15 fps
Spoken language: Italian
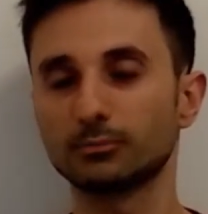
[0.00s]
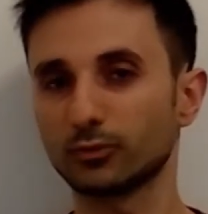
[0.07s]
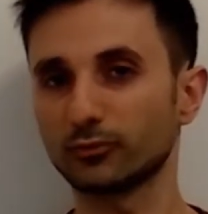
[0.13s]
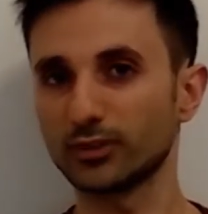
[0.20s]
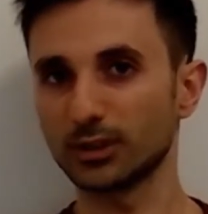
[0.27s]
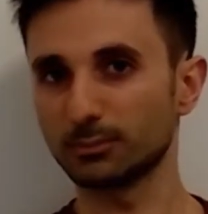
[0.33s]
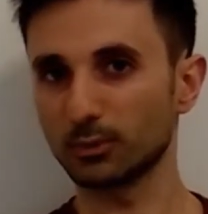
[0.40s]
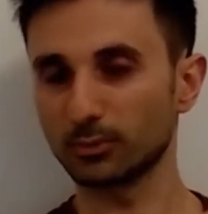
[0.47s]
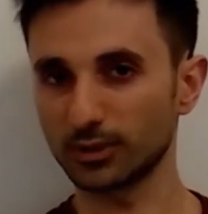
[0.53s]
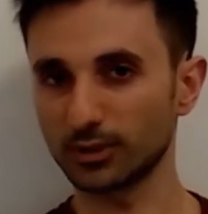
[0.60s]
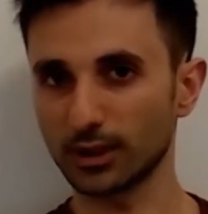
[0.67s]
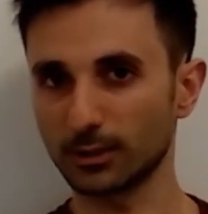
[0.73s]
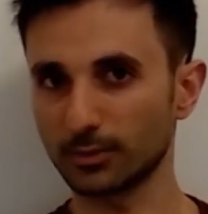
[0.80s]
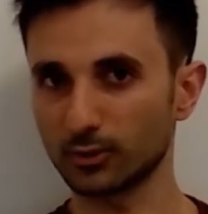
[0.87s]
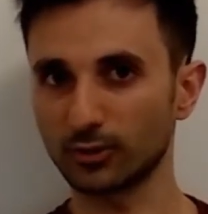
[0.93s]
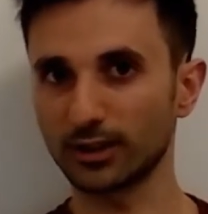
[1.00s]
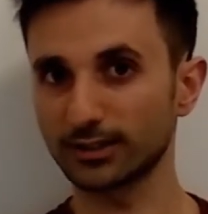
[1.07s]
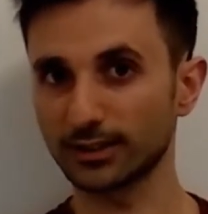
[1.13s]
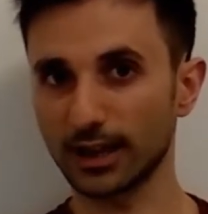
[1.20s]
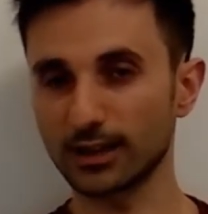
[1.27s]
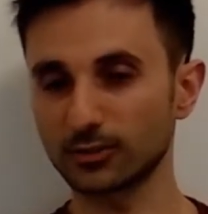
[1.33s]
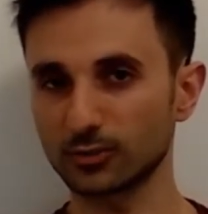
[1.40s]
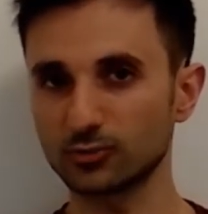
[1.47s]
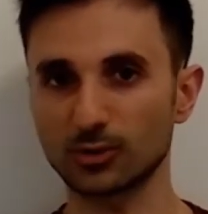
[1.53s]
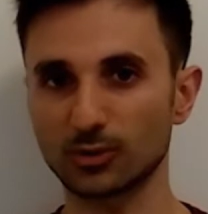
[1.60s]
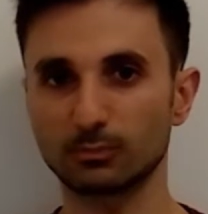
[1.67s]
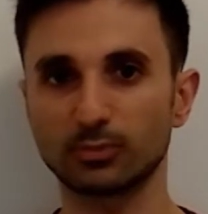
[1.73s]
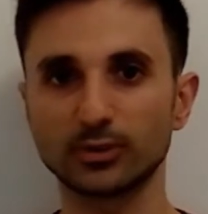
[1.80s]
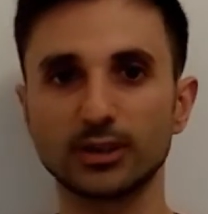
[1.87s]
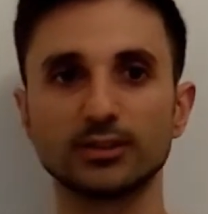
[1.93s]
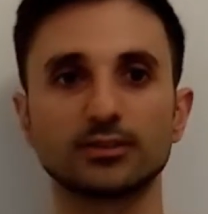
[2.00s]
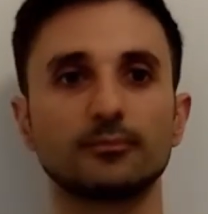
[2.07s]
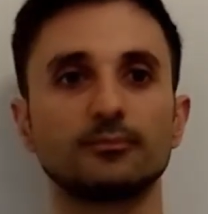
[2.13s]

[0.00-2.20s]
proviene proprio dalla parola granchio in giapponese.